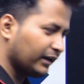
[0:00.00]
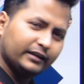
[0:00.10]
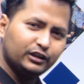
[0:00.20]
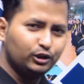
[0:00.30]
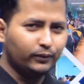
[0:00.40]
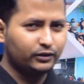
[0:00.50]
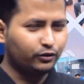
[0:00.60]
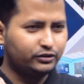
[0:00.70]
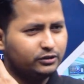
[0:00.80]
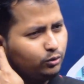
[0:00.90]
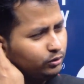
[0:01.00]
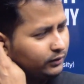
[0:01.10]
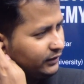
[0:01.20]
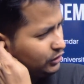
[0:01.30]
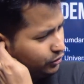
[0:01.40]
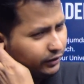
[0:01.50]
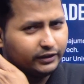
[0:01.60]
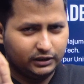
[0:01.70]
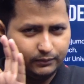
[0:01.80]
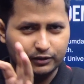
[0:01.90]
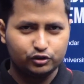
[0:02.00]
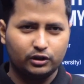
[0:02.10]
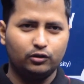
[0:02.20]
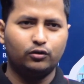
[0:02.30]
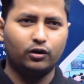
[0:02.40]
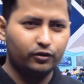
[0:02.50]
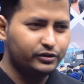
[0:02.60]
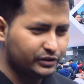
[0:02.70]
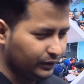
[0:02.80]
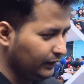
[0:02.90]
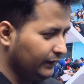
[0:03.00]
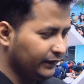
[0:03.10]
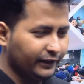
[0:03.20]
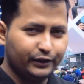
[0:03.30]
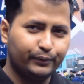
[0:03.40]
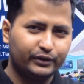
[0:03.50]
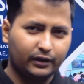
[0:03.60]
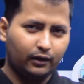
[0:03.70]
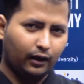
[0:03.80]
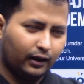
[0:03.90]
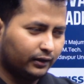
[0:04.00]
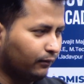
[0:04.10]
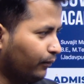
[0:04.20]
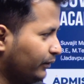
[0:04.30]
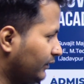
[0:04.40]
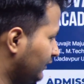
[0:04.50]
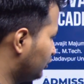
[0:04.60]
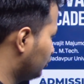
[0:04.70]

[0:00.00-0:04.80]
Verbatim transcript: তারা হিন্দি ব্যাচে হয়েছে তো তাদের জন্য হিন্দি ব্যাচে চালু করা হয়েছে হিন্দি ব্যাচে আলাদাভাবে ক্লাস